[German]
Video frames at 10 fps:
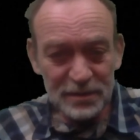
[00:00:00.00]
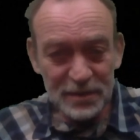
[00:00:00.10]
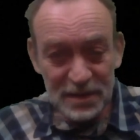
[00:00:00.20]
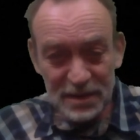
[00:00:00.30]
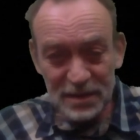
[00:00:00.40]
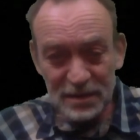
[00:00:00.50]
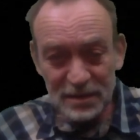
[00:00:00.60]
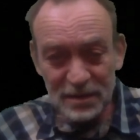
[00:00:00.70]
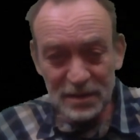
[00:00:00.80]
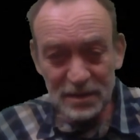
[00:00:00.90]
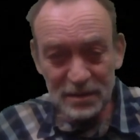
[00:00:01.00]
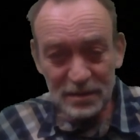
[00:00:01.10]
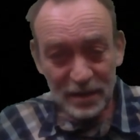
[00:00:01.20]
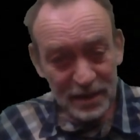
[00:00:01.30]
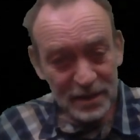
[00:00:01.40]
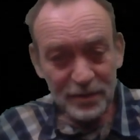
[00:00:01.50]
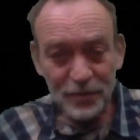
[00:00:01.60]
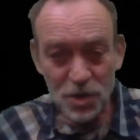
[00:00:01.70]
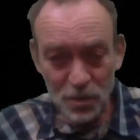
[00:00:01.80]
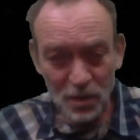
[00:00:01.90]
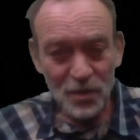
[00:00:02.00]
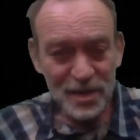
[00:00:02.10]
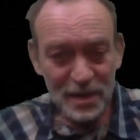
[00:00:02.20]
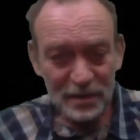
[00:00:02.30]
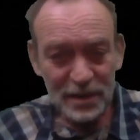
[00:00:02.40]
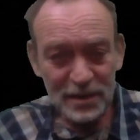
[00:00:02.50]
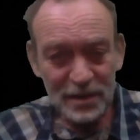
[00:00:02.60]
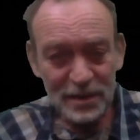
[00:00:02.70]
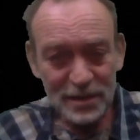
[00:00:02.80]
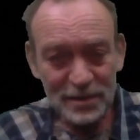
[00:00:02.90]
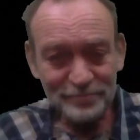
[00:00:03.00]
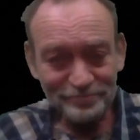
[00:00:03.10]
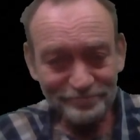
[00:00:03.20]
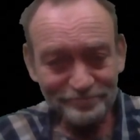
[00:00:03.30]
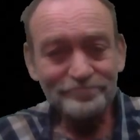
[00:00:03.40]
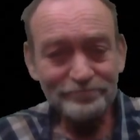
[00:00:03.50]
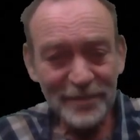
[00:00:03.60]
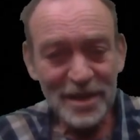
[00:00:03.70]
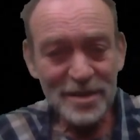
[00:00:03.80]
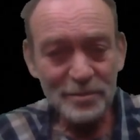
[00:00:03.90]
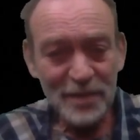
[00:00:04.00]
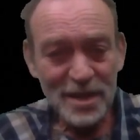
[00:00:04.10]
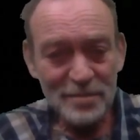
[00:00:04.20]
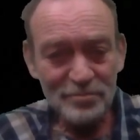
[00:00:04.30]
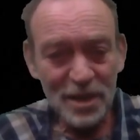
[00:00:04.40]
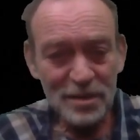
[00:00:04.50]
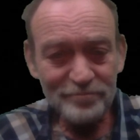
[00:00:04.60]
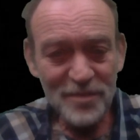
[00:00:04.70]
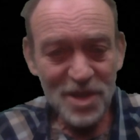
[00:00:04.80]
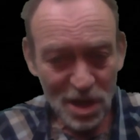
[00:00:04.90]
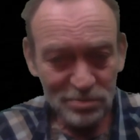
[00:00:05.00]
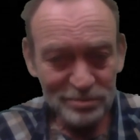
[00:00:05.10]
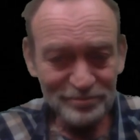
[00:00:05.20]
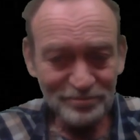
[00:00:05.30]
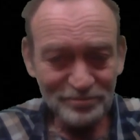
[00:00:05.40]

wir sind rechte Verschwörungstheoretiker. Bis zum nächsten Mal. Ciao.